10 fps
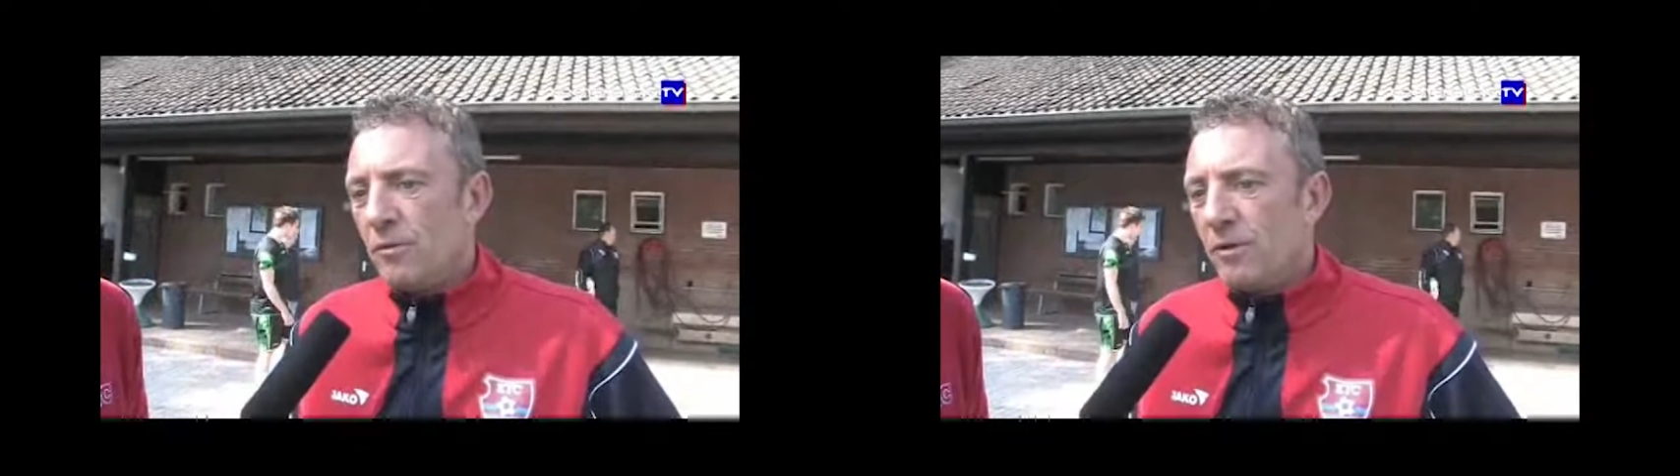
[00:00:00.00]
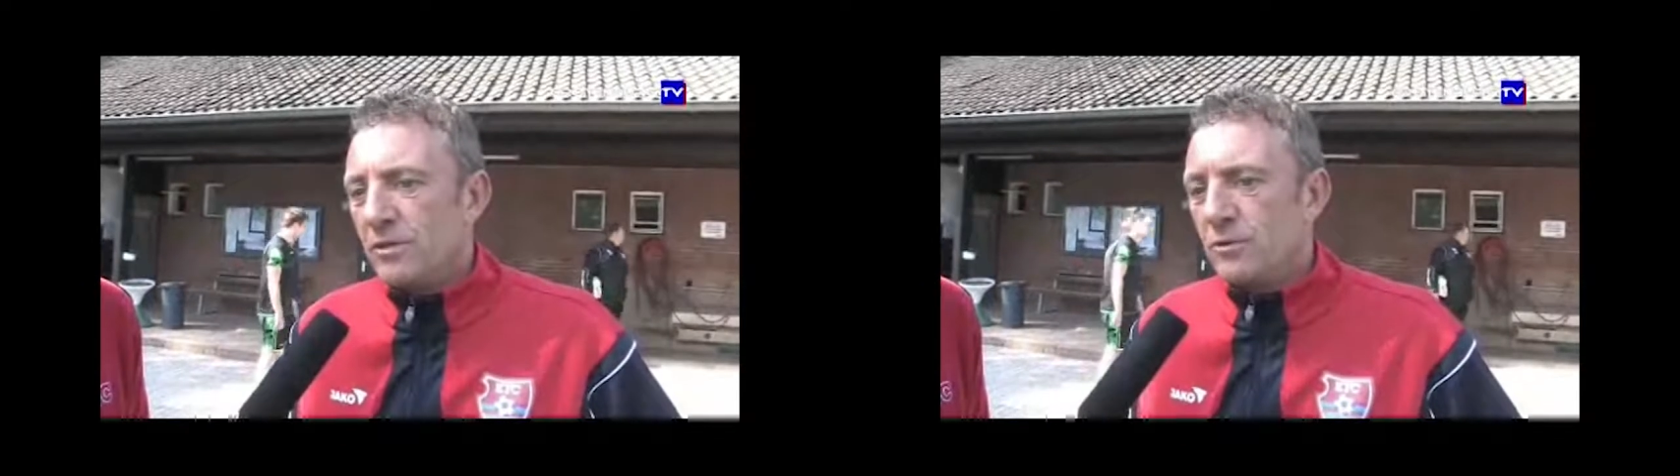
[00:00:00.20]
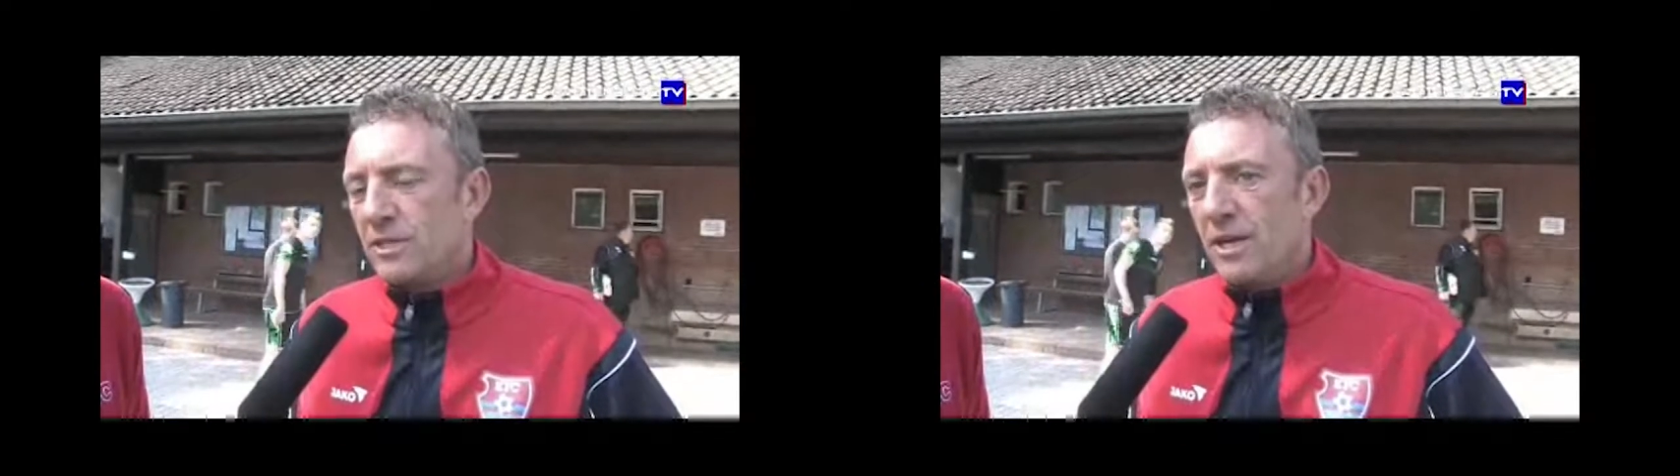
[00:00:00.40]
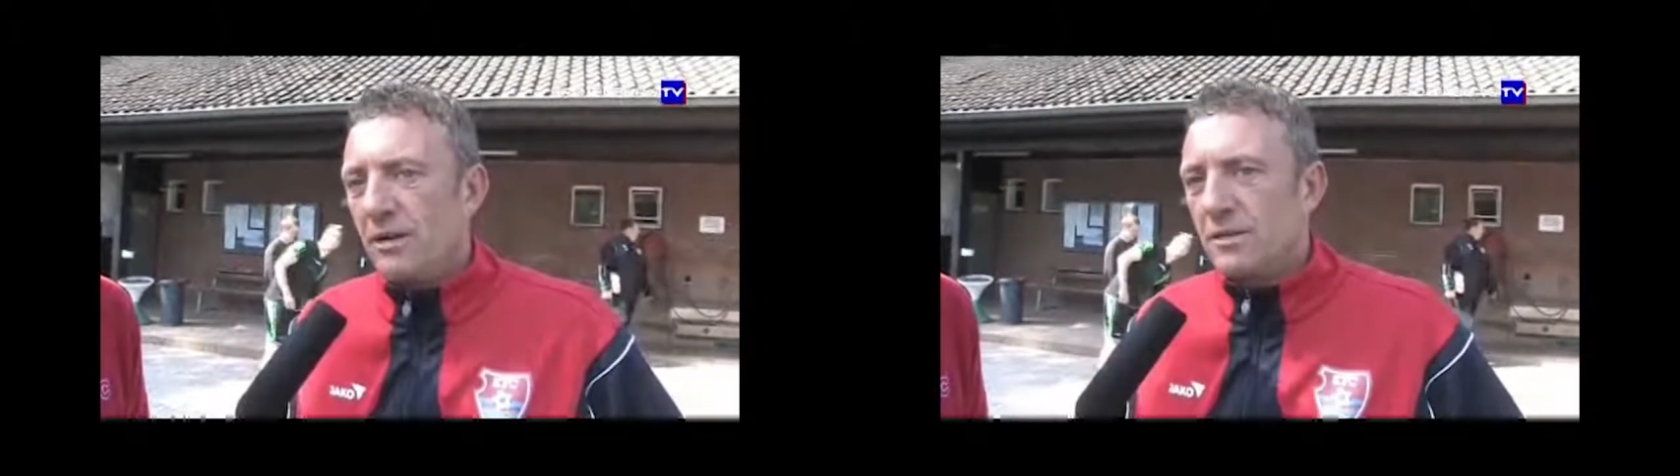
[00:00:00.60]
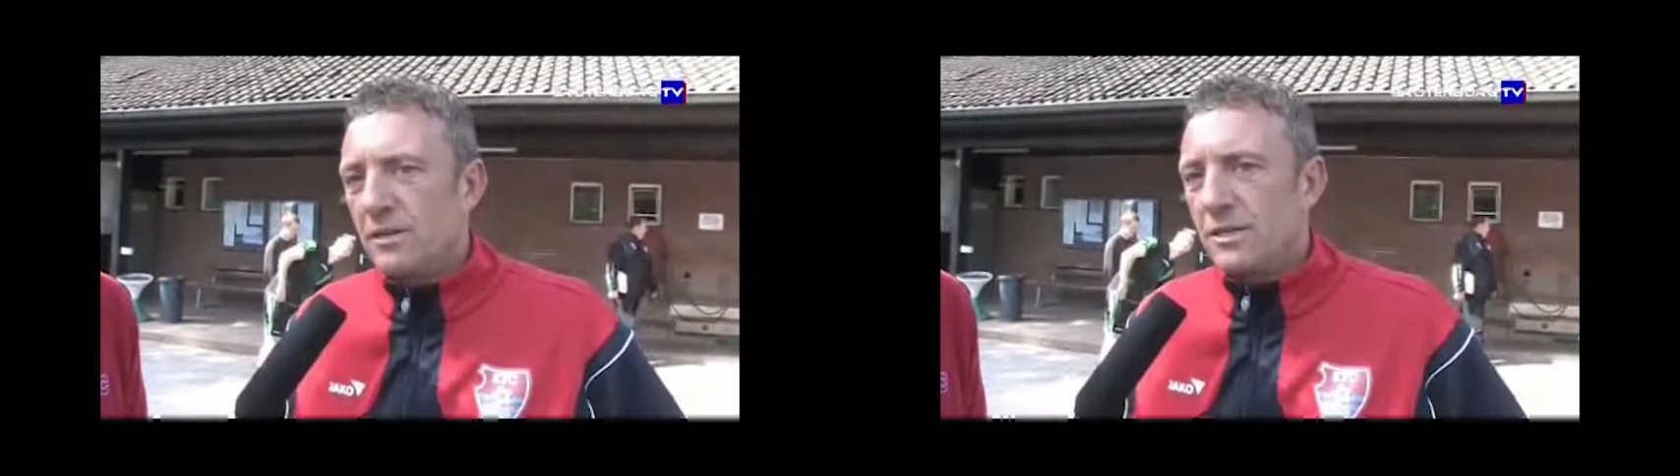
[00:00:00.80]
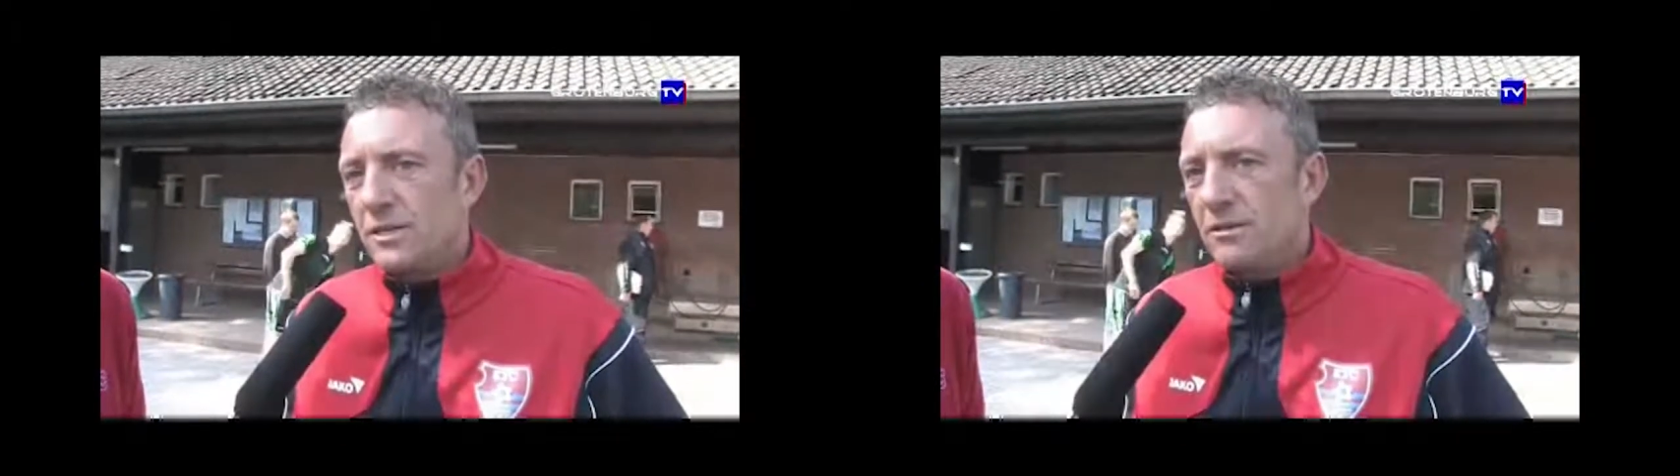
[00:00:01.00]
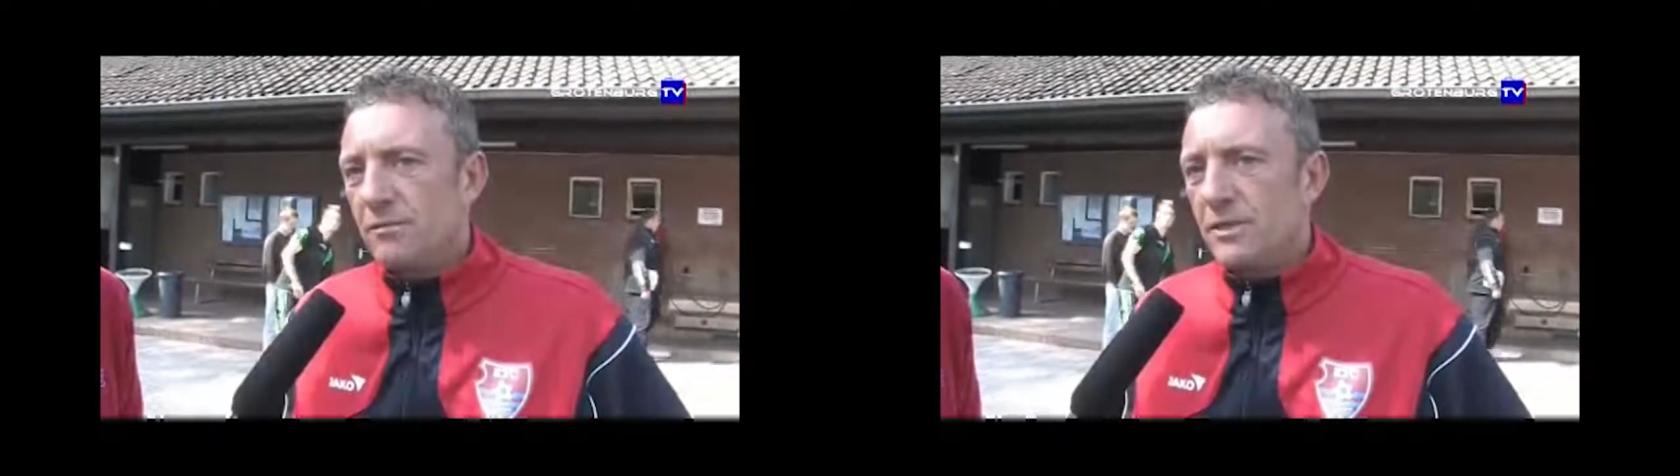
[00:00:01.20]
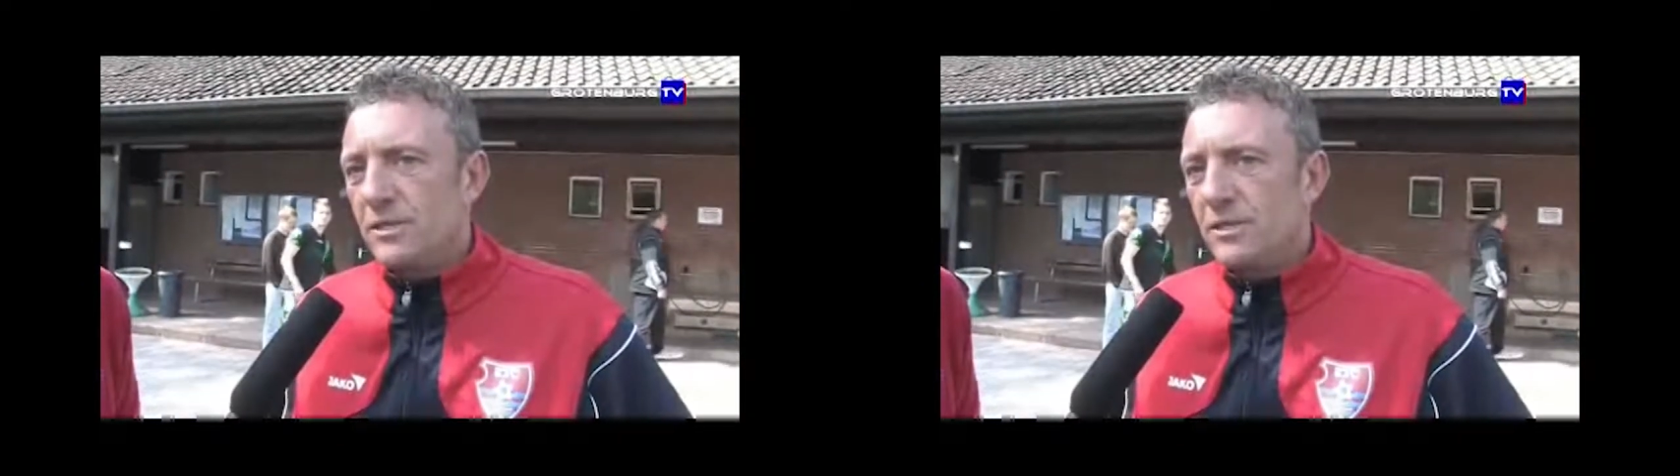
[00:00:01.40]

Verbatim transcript: Was uns geärgert hat gestern war,